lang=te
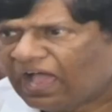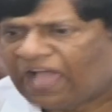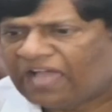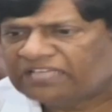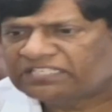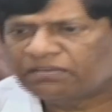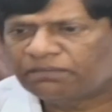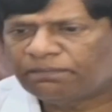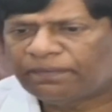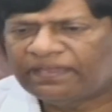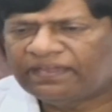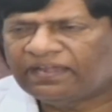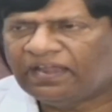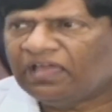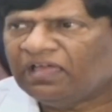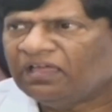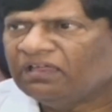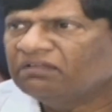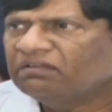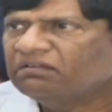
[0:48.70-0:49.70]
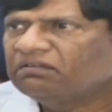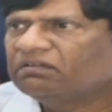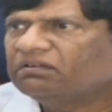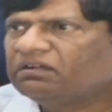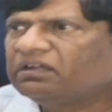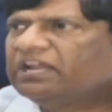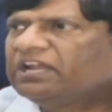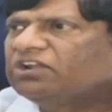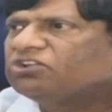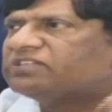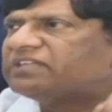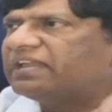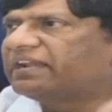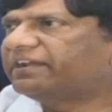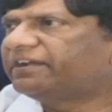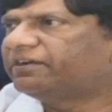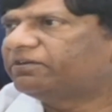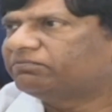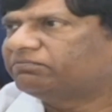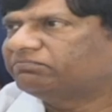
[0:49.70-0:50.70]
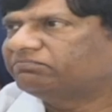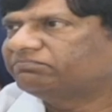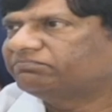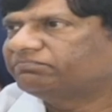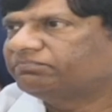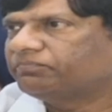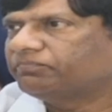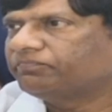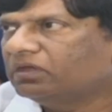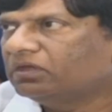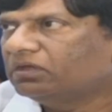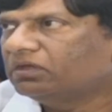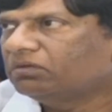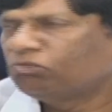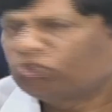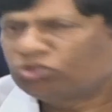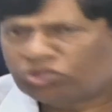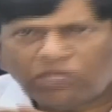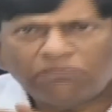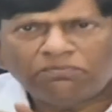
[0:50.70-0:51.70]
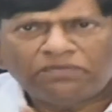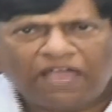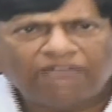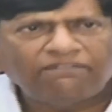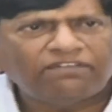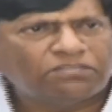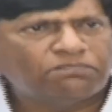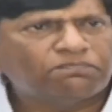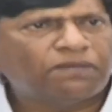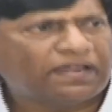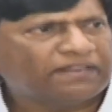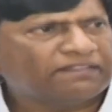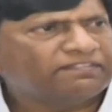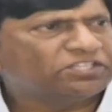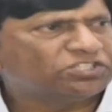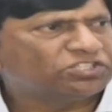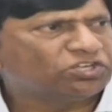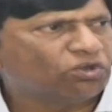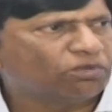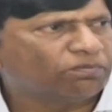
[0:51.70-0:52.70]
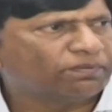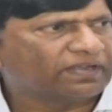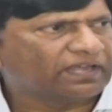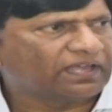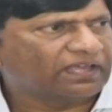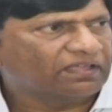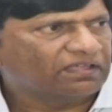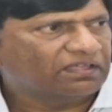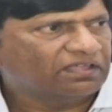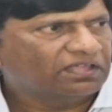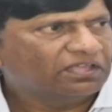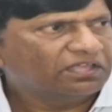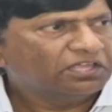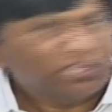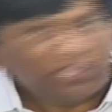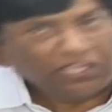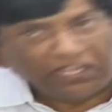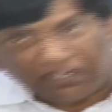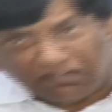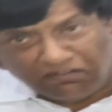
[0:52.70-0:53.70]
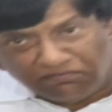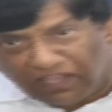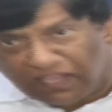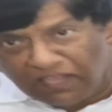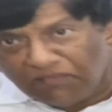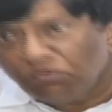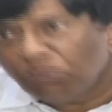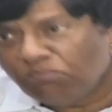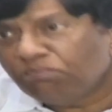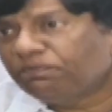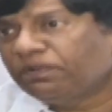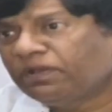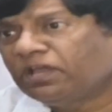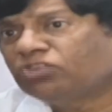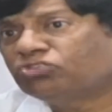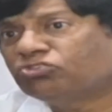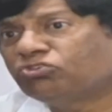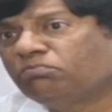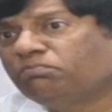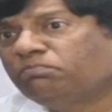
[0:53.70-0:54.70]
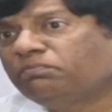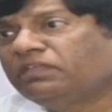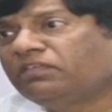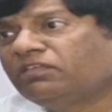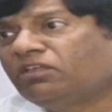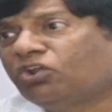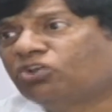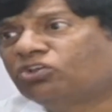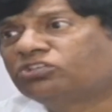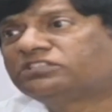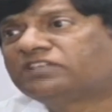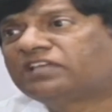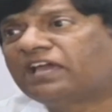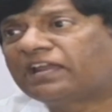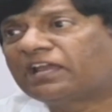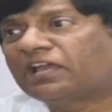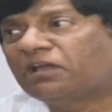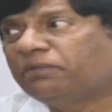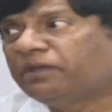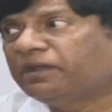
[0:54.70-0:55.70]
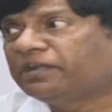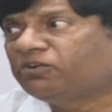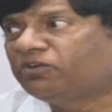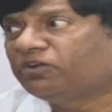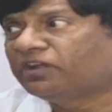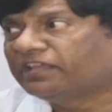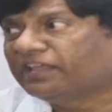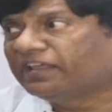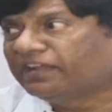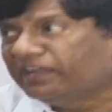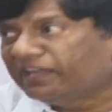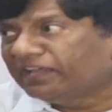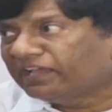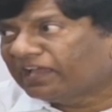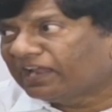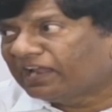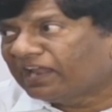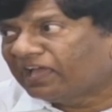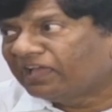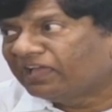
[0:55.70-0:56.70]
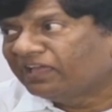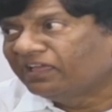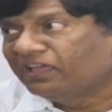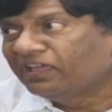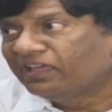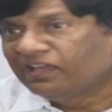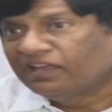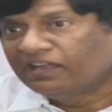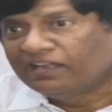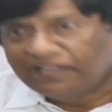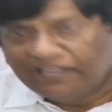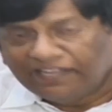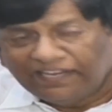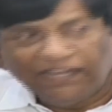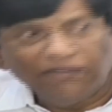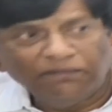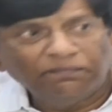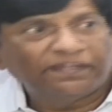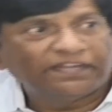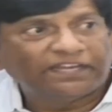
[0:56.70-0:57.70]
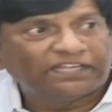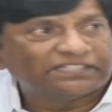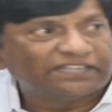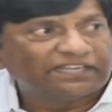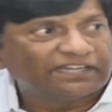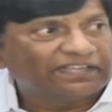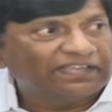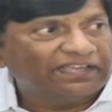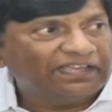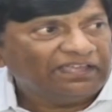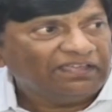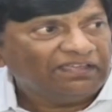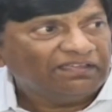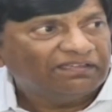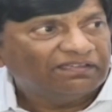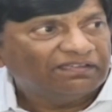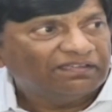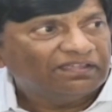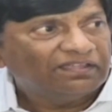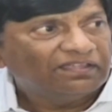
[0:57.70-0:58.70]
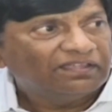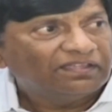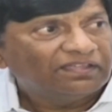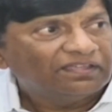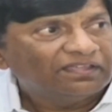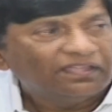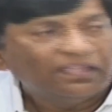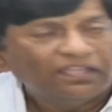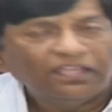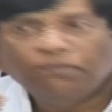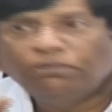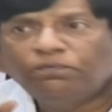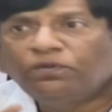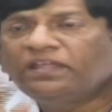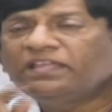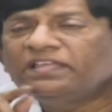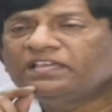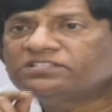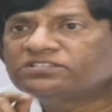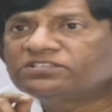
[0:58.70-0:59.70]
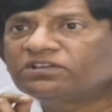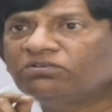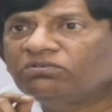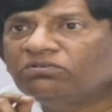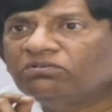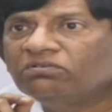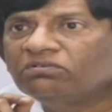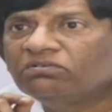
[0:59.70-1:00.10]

ఆశ పైన నీళ్లు చల్లాడు మొత్తం యావత్ భారతదేశంలో పెట్టారు ఇరవై ముప్పై తొమ్మిదిలో జరగబోయేటువంటి ఎన్నికల డీలిమిటేషన్కి ఇప్పుడు ఏం చేస్తాడు